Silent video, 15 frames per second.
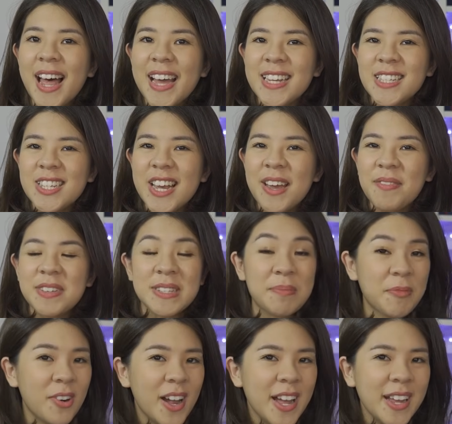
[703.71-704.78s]
like share và
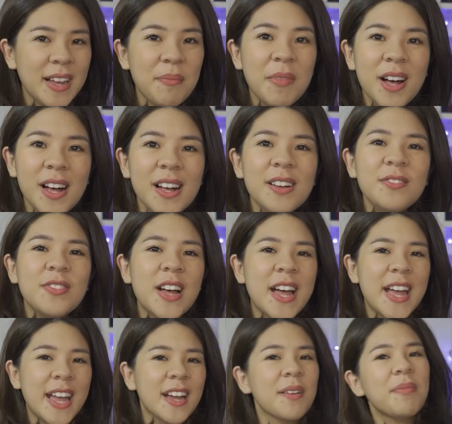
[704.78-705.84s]
subscribe cảm ơn
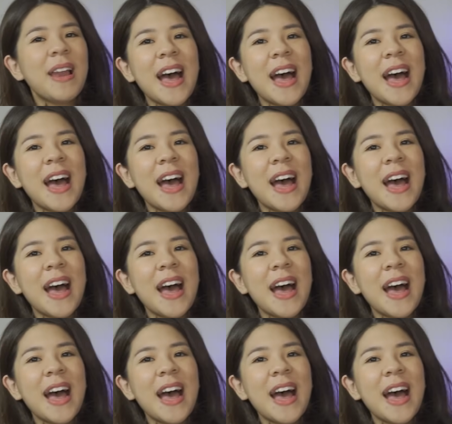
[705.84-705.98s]
và hẹn gặp